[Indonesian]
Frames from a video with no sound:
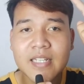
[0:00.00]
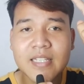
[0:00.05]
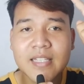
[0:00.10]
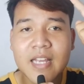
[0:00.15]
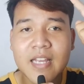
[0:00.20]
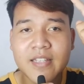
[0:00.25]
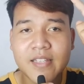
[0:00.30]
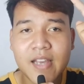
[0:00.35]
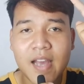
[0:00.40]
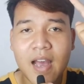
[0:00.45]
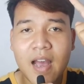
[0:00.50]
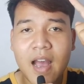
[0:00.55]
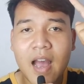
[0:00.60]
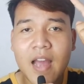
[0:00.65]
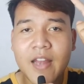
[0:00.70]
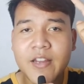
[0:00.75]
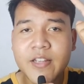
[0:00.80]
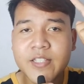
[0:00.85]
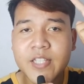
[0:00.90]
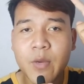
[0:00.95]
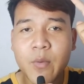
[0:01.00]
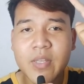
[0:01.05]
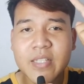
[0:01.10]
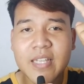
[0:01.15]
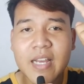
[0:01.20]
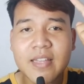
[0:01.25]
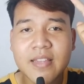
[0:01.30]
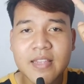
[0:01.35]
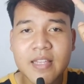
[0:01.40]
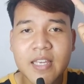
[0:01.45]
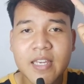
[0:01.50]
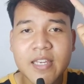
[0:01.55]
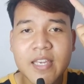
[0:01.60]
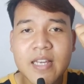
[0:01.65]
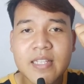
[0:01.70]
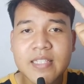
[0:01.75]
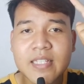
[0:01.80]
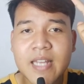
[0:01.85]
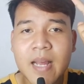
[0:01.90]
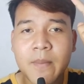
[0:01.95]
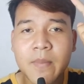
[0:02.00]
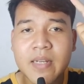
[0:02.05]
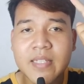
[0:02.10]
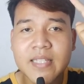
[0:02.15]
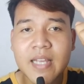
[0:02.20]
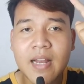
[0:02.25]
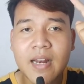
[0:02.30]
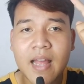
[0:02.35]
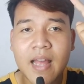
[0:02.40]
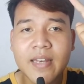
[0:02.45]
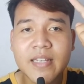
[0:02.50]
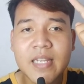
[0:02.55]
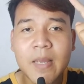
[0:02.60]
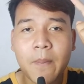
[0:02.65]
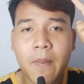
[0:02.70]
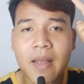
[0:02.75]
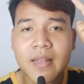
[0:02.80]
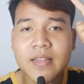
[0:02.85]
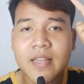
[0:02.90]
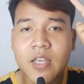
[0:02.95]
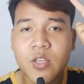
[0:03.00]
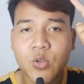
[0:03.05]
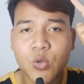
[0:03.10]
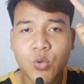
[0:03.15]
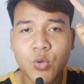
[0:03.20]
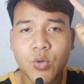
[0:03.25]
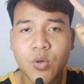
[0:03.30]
ceritanya ada cewek cantik yang sedang berjalan di pantai